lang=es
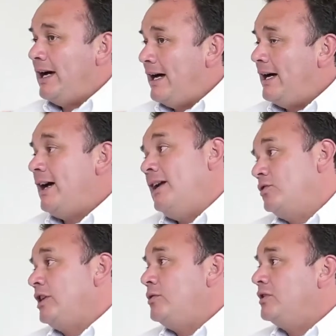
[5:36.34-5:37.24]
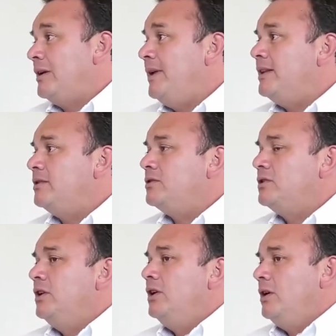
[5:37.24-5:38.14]
a, los
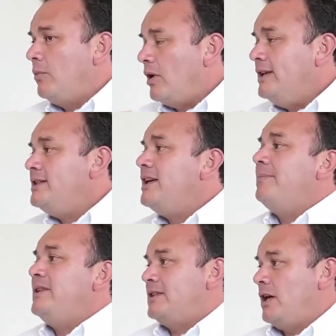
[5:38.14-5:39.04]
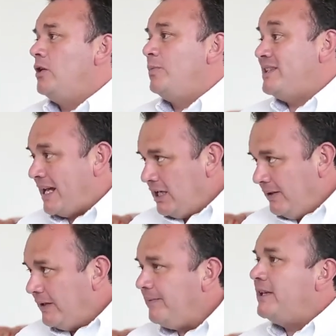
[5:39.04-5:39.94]
ayuntamientos. Por ahí se ha pensado, pues, a
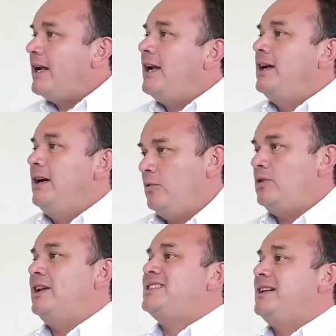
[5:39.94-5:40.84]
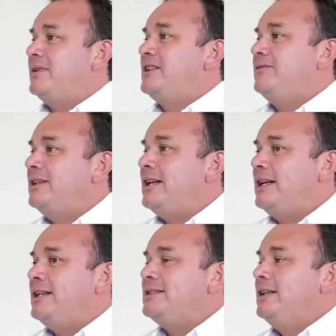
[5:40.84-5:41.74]
nivel federal, hablo de las cámaras
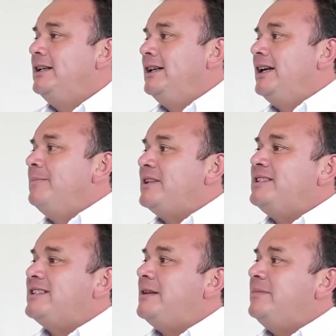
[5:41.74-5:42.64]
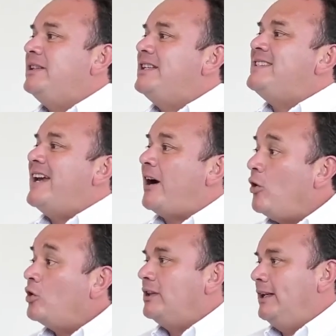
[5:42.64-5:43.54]
federales, que precisamente se
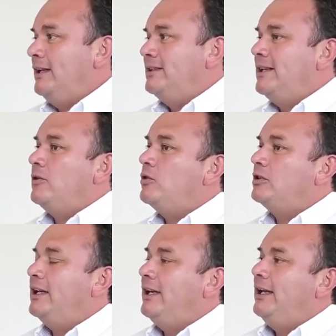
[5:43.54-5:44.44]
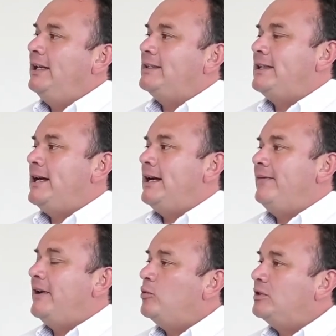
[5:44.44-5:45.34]
acote, se acote
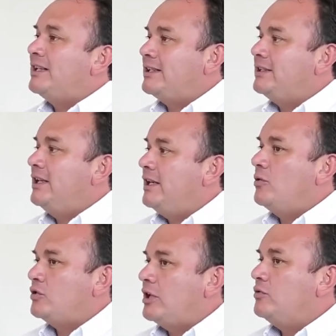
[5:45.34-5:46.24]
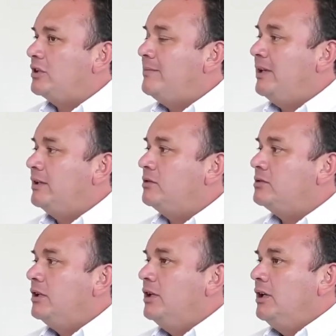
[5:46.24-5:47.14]
esa facultad que tienen los
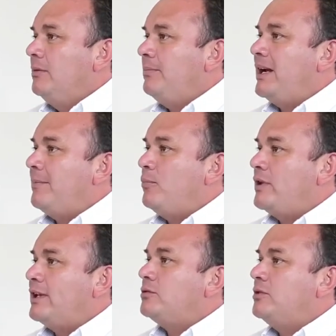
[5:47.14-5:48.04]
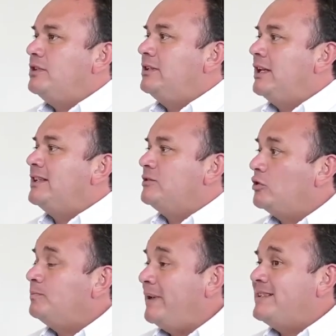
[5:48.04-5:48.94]
ayuntamientos para poder solicitar
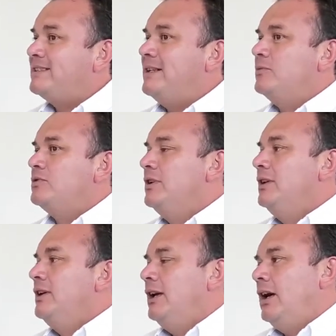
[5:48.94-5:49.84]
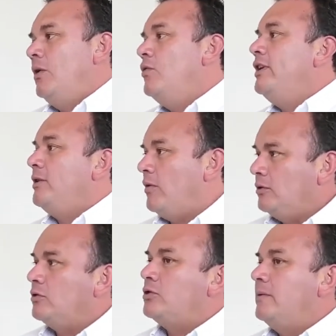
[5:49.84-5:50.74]
estos préstamos. Aún y
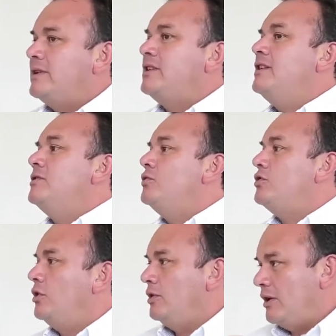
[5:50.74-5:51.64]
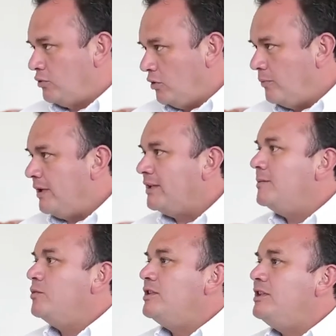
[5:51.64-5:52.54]
cuando todavía está discusión la autonomía
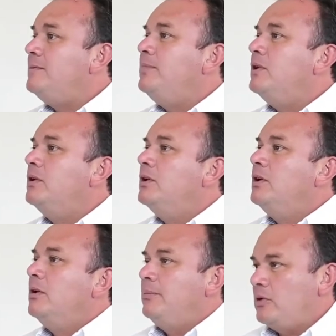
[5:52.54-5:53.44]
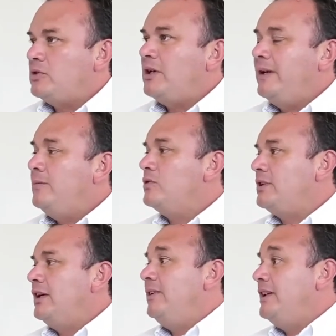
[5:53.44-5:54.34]
del municipio, pero
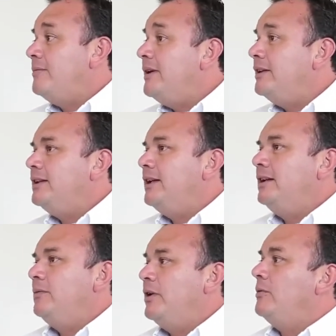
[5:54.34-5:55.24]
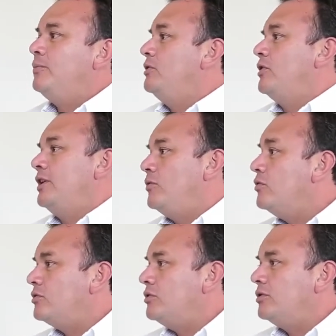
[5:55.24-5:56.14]
sabemos que finalmente, bueno, pues los
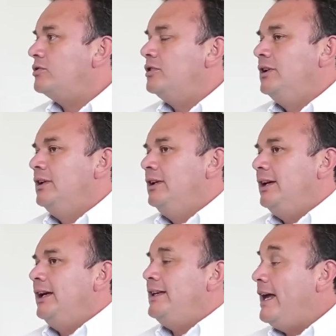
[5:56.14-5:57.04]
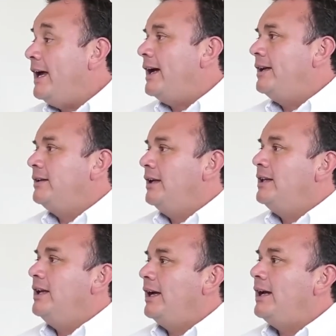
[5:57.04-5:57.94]
recursos que llegan,
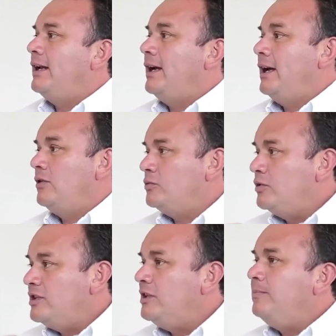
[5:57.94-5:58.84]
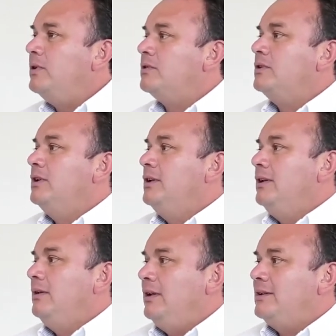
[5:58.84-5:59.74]
que llegan a los municipios,
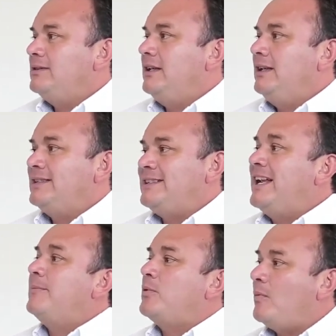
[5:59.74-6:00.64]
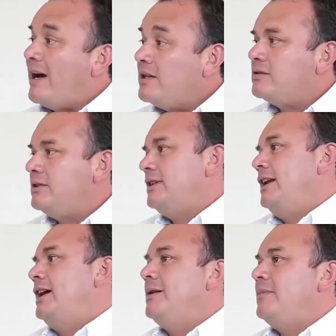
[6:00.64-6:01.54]
este, están aprobados desde
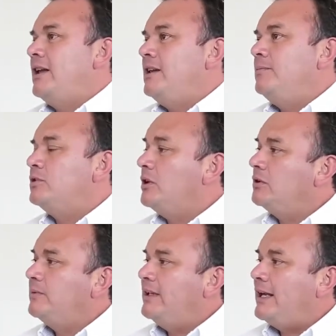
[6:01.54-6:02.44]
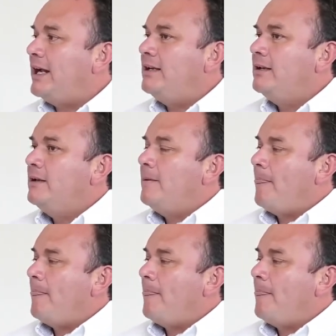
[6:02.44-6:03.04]
la Cámara de Diputados Federal,